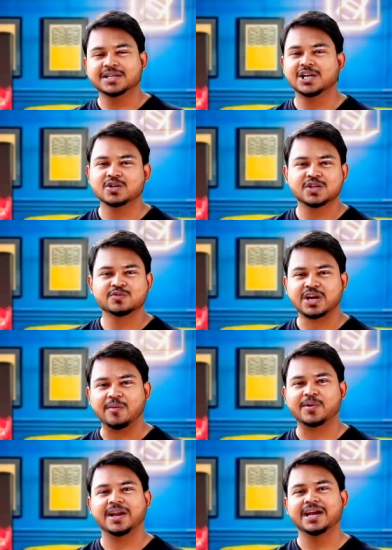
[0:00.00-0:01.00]
हमारे चैनल को
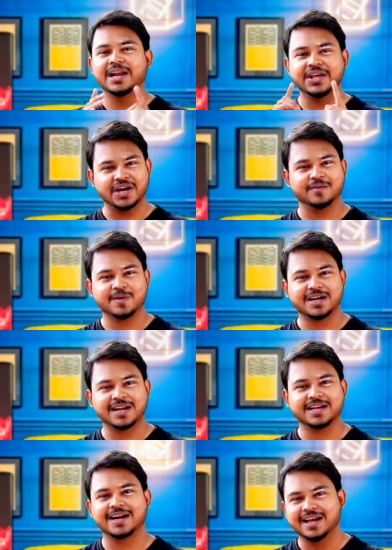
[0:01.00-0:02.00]
सब्सक्राइब करने के लिए यहाँ
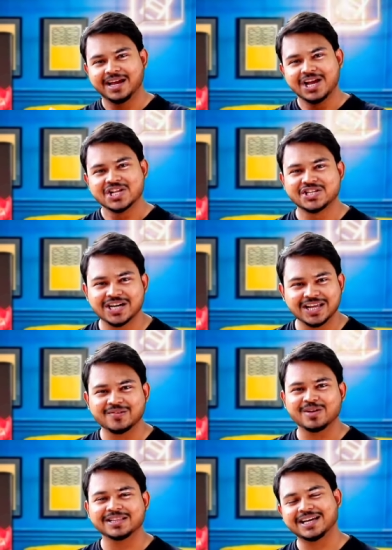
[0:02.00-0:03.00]
पे क्लिक करें
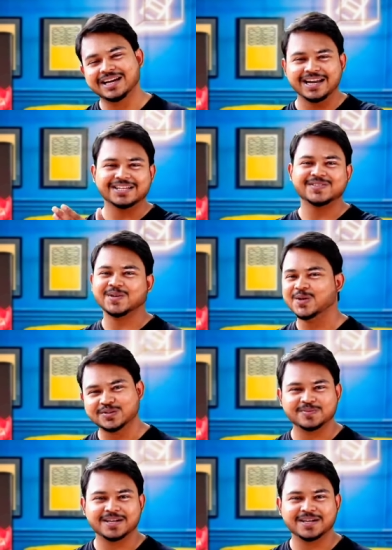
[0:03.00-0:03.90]
चलिए मिलते हैं नेक्स्ट वीडियोस